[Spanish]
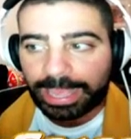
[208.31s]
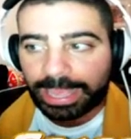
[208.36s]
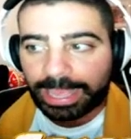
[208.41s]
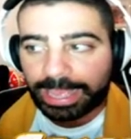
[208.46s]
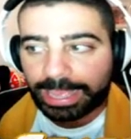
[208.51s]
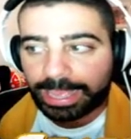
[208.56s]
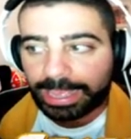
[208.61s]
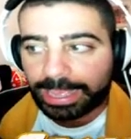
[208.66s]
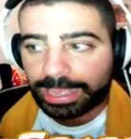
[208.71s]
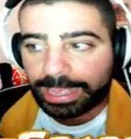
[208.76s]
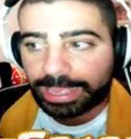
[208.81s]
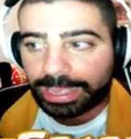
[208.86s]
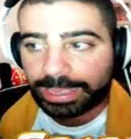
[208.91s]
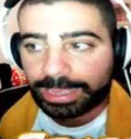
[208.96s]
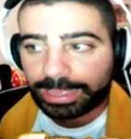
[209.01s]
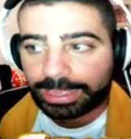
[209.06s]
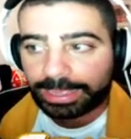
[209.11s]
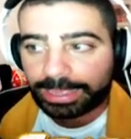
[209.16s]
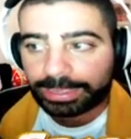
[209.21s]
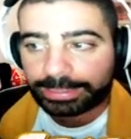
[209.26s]

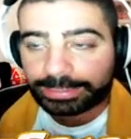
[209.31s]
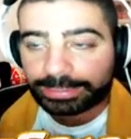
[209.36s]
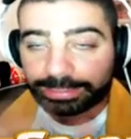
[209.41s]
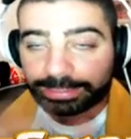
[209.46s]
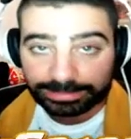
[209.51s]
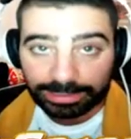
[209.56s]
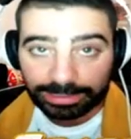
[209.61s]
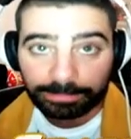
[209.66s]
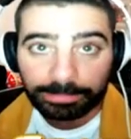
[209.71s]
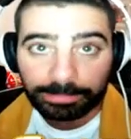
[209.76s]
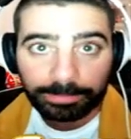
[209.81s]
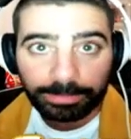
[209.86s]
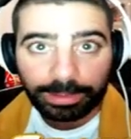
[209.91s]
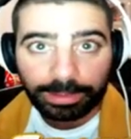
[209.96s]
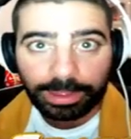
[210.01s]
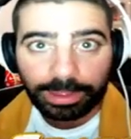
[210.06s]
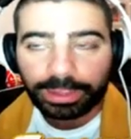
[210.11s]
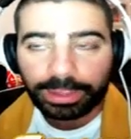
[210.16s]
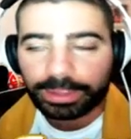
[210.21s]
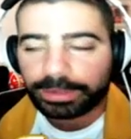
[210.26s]
eh, que,
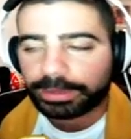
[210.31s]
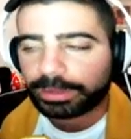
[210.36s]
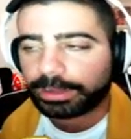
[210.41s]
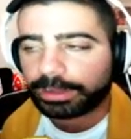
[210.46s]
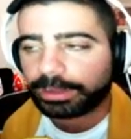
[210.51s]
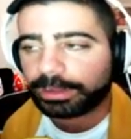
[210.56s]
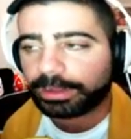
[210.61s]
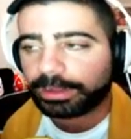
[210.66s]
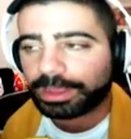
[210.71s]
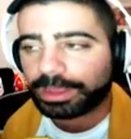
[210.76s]
estaba en